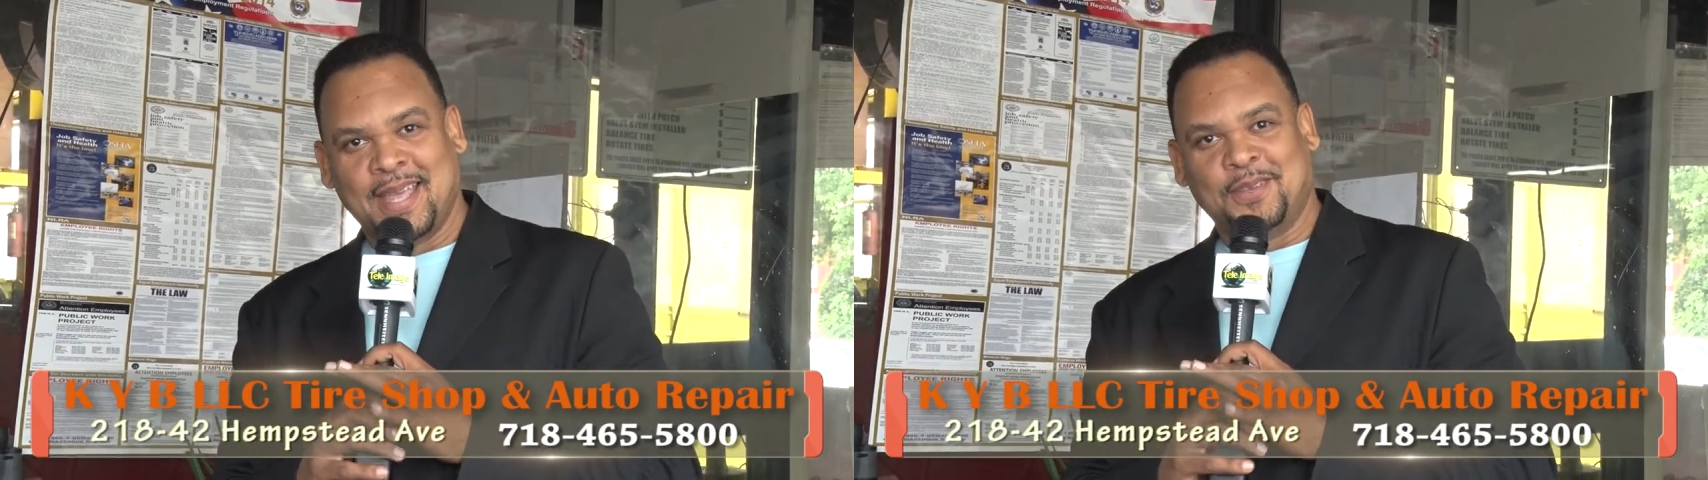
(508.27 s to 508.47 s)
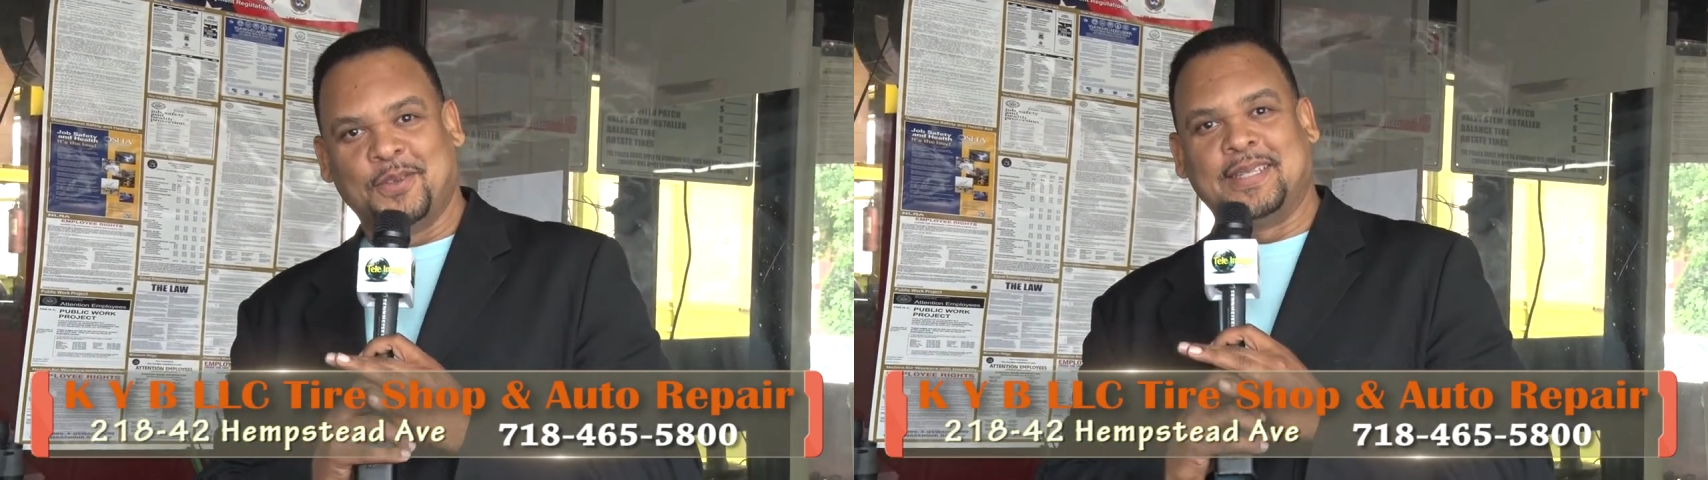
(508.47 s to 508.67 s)

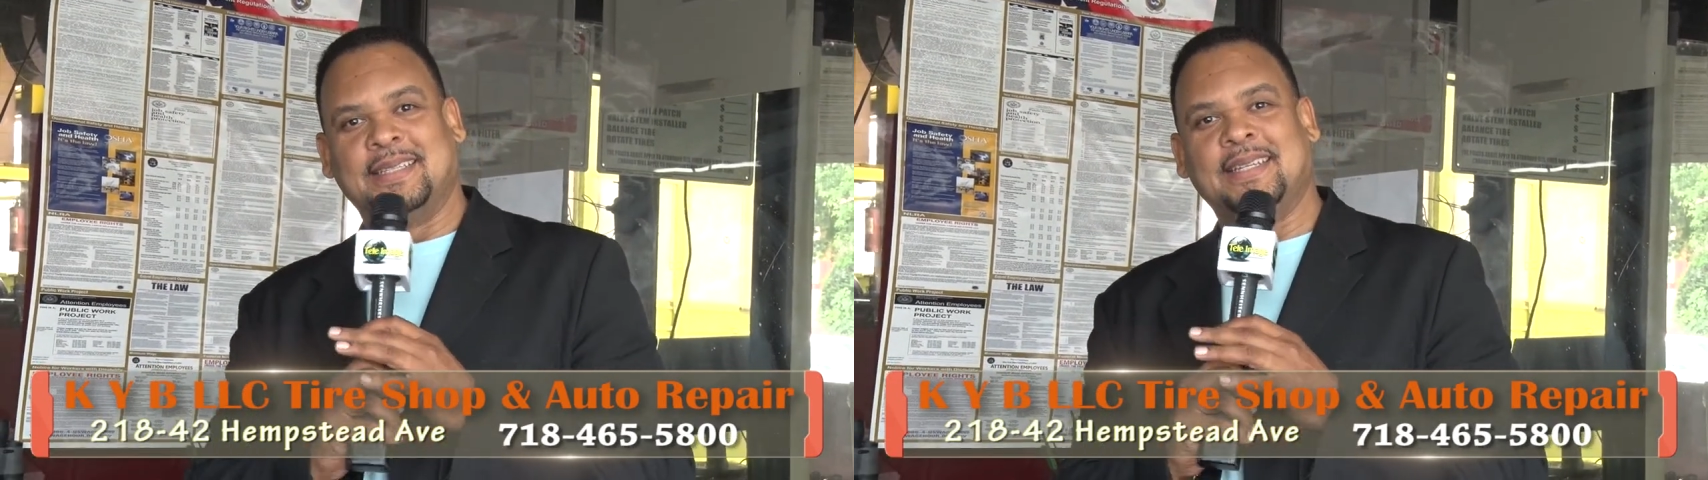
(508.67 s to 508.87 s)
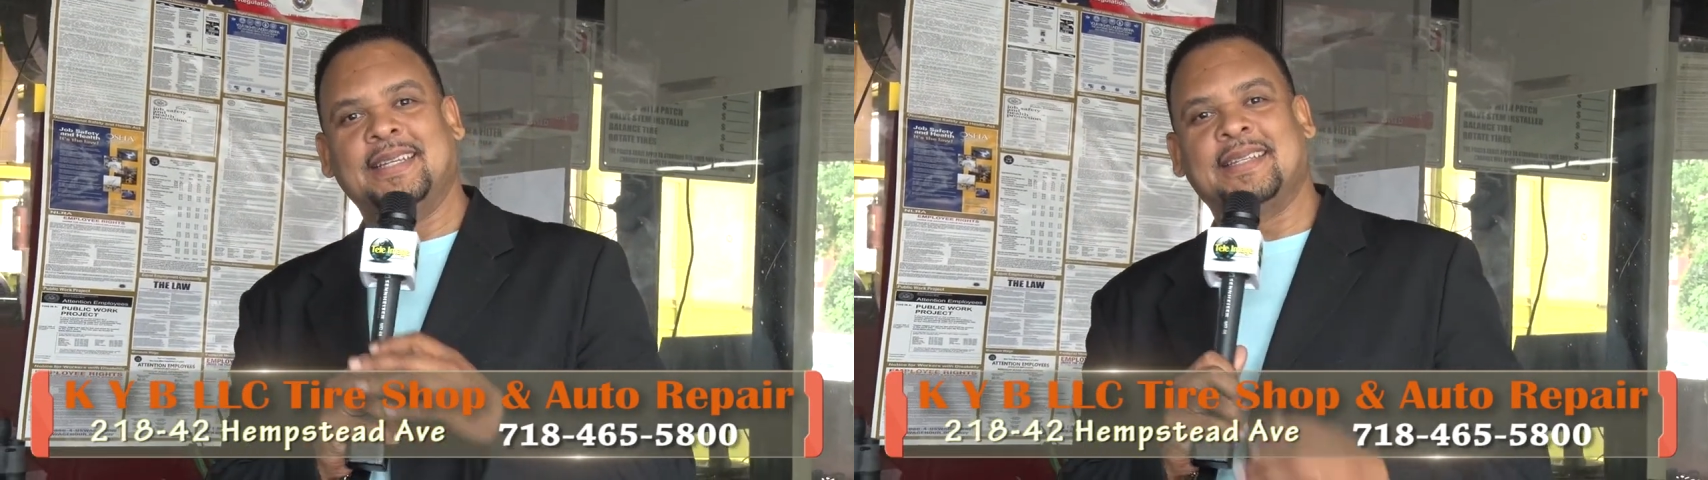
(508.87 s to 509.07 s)
Ceci
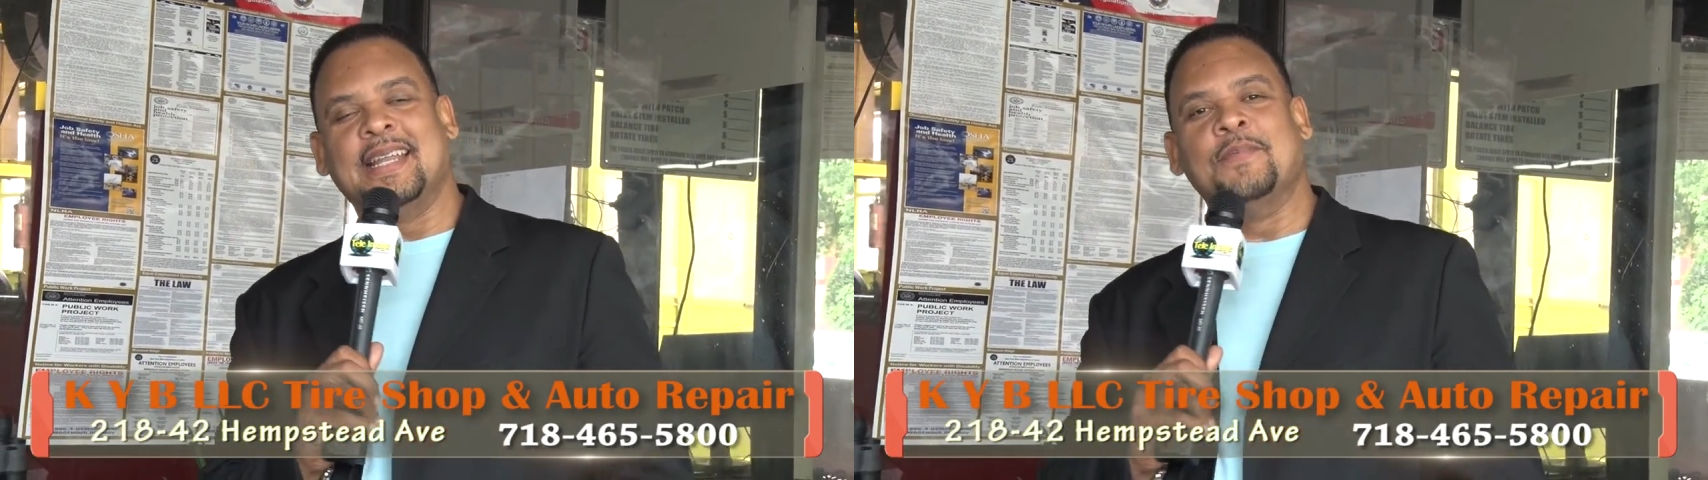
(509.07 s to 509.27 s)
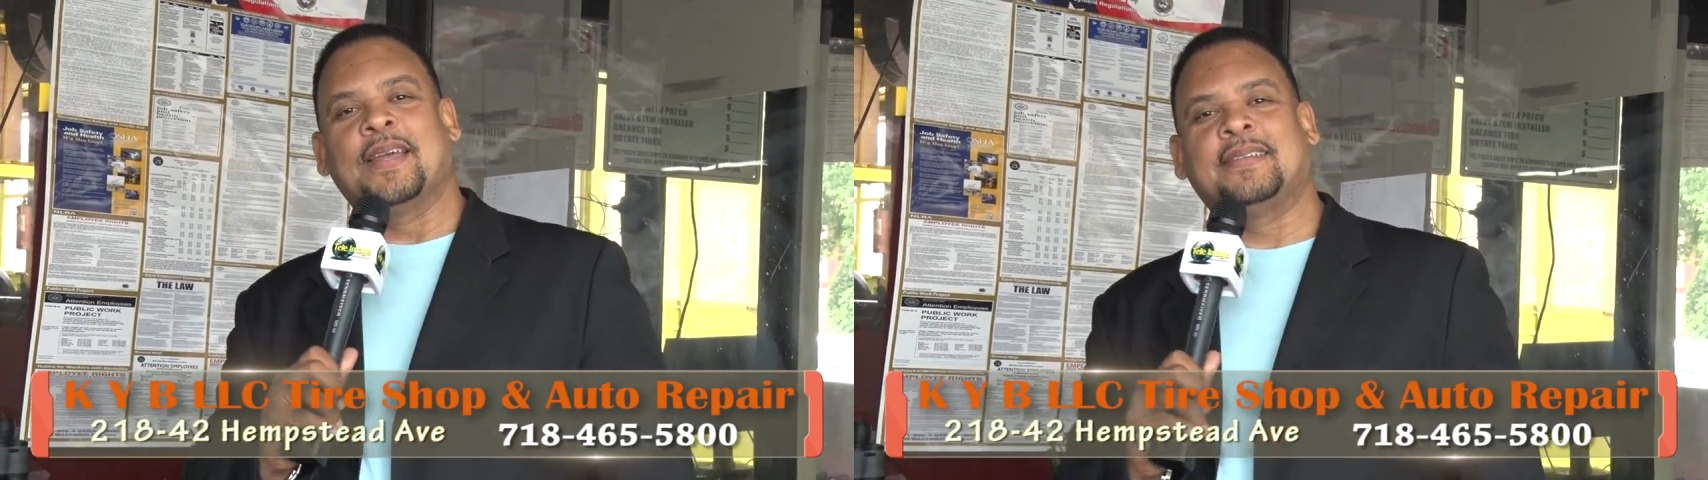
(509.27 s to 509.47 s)
dit,
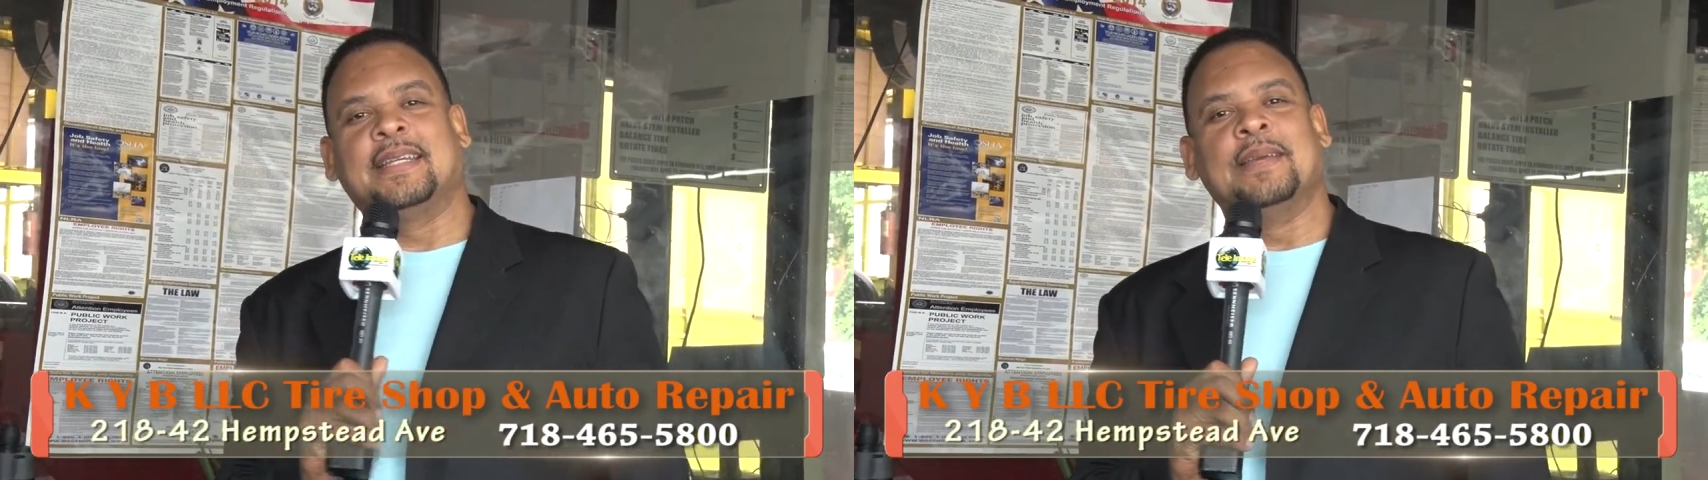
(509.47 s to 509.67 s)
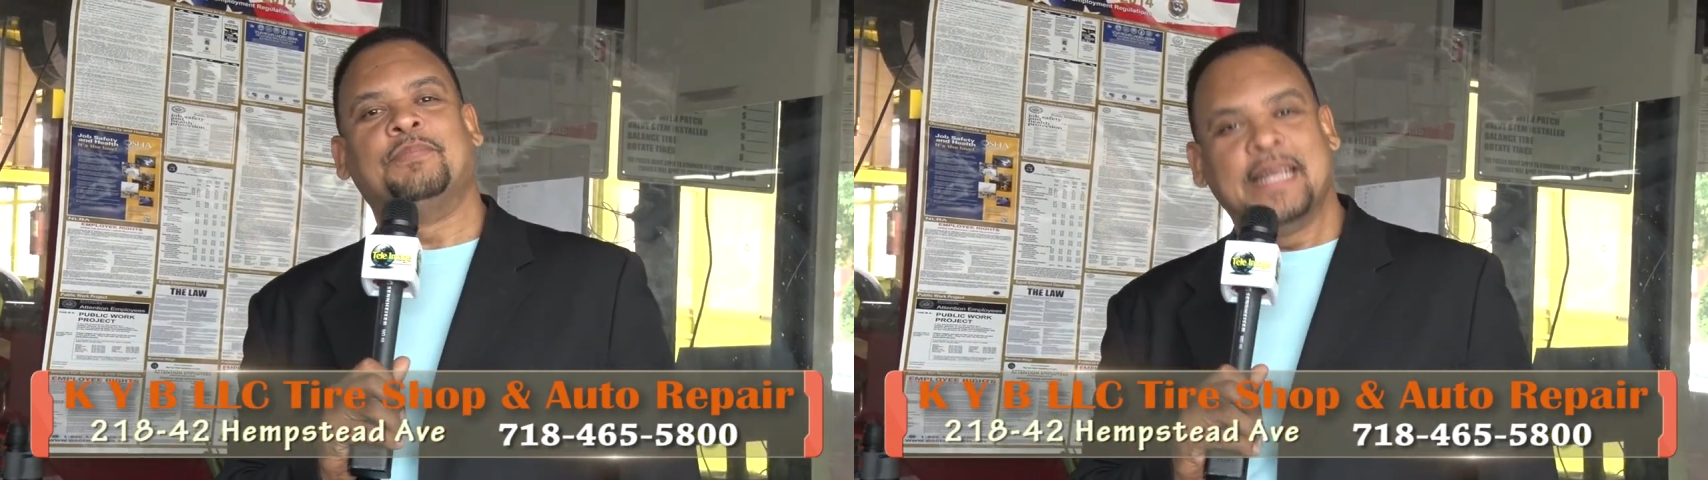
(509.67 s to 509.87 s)
Téléimage, t'es
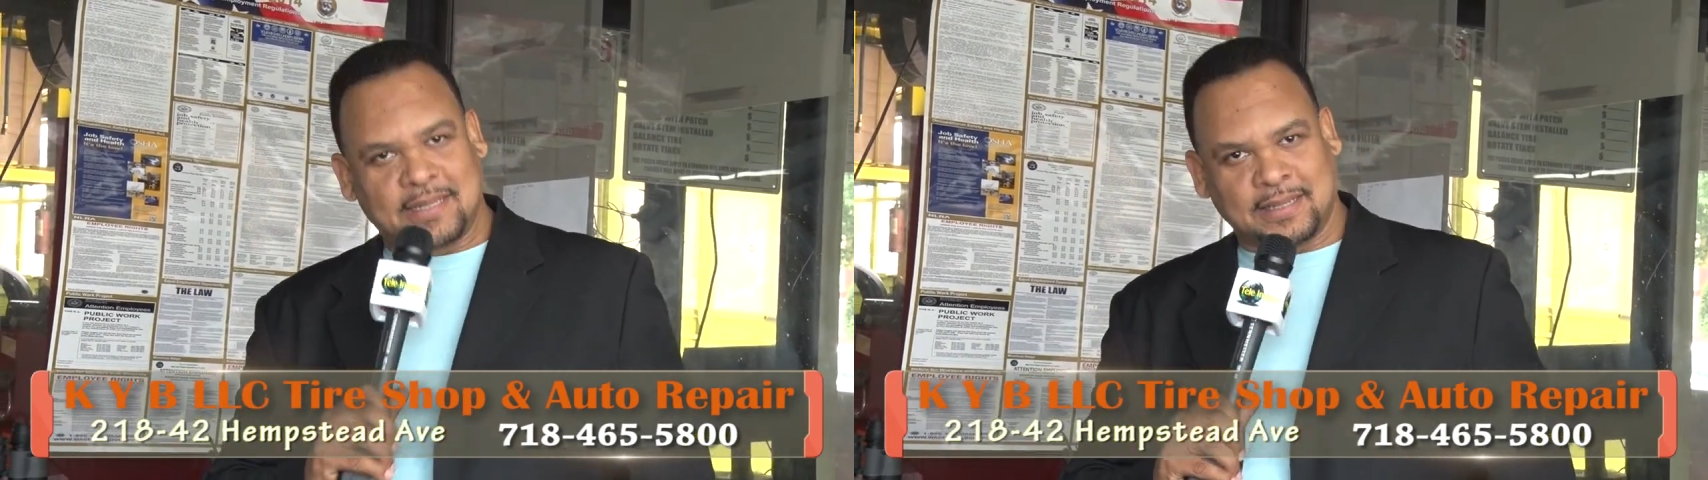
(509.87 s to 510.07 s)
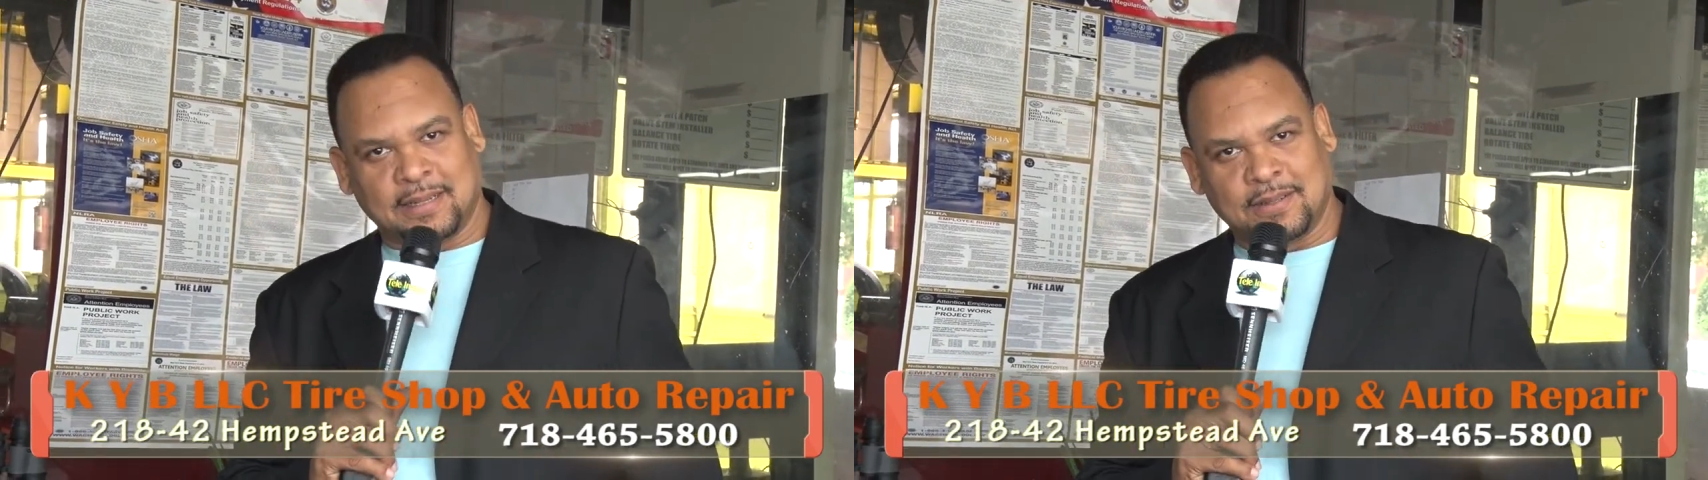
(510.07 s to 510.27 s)
un
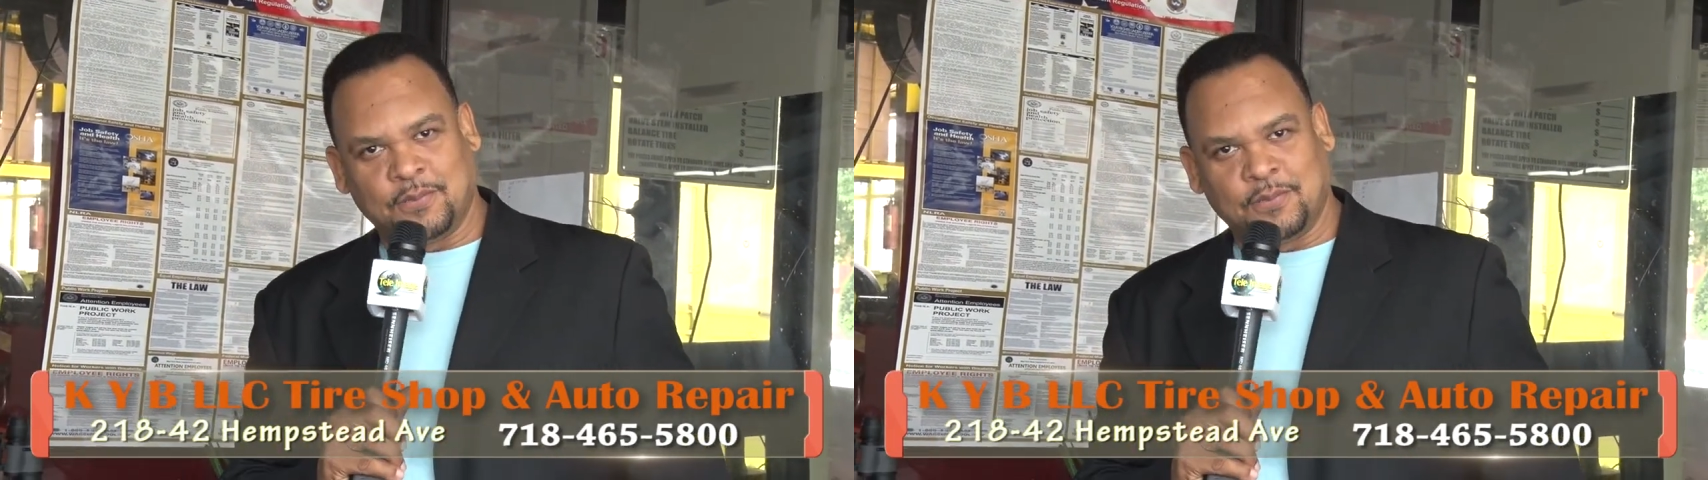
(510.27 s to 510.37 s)
plaisir.